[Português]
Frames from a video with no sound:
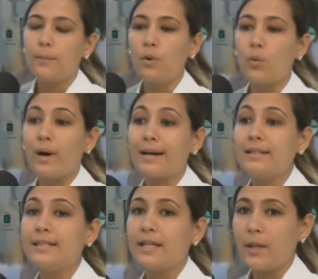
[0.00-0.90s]
Bom, a
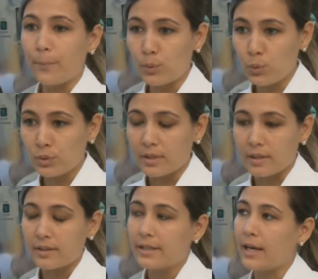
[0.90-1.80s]
glicerina
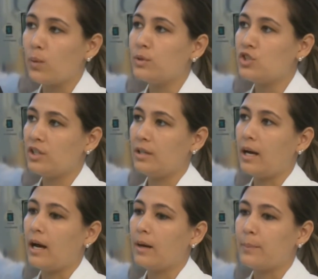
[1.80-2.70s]
bruta, que é
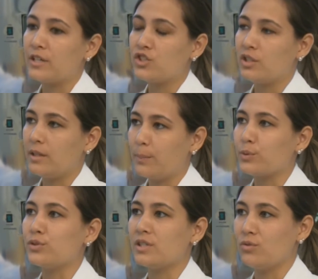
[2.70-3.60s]
obtida a partir da
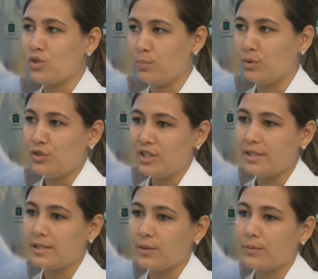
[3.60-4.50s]
produção de
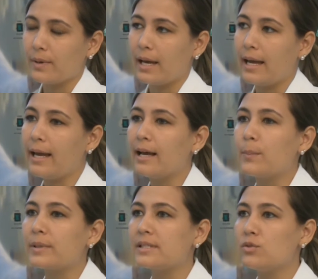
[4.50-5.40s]
biodiesel,
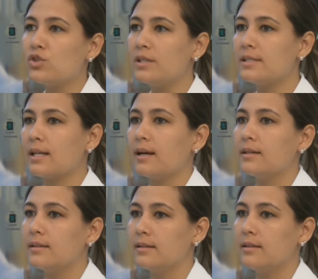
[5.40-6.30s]
ela para ser
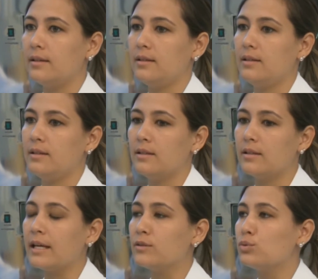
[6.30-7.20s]
utilizada em,
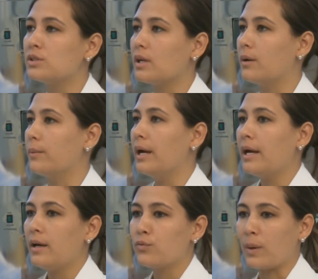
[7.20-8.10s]
na indústria
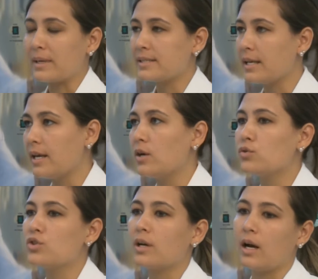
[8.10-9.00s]

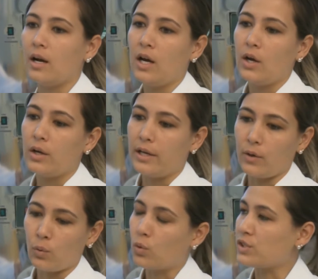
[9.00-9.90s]
farmacêutica
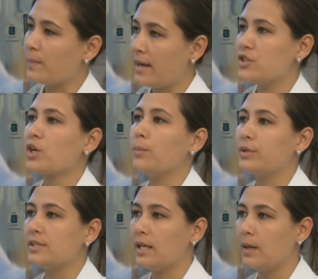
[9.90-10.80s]
eh, ou cosmética,
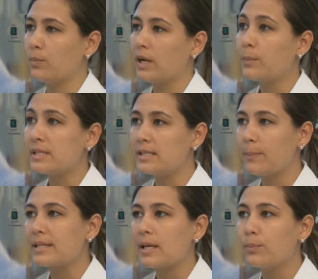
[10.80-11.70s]
por exemplo, ela
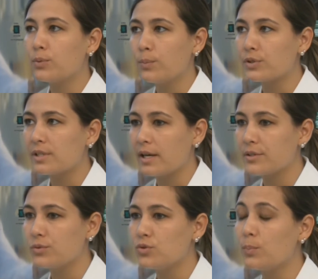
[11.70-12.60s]
precisa passar por um
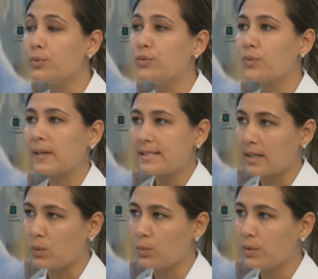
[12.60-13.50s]
processo de
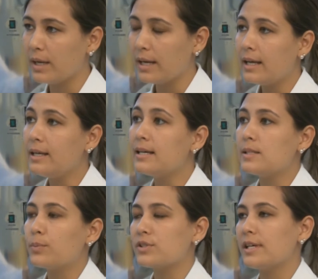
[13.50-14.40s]
purificação. E
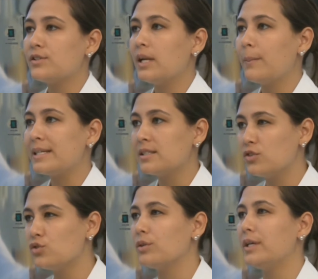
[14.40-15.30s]
esse processo ele é
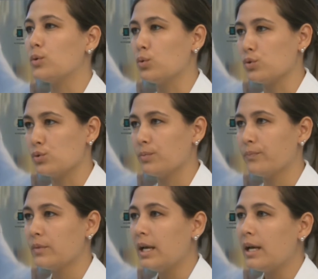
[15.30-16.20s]
bastante oneroso.
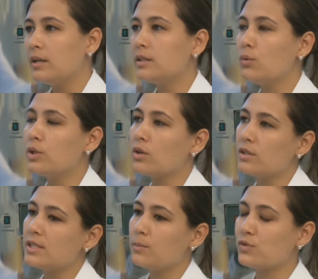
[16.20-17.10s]
Então, o que
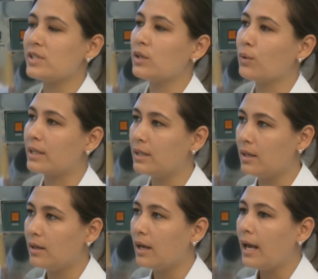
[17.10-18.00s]
nós estamos fazendo
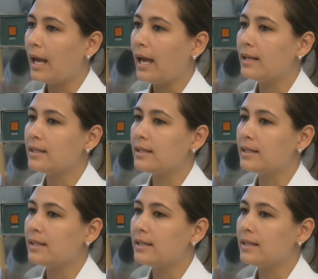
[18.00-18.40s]
aqui é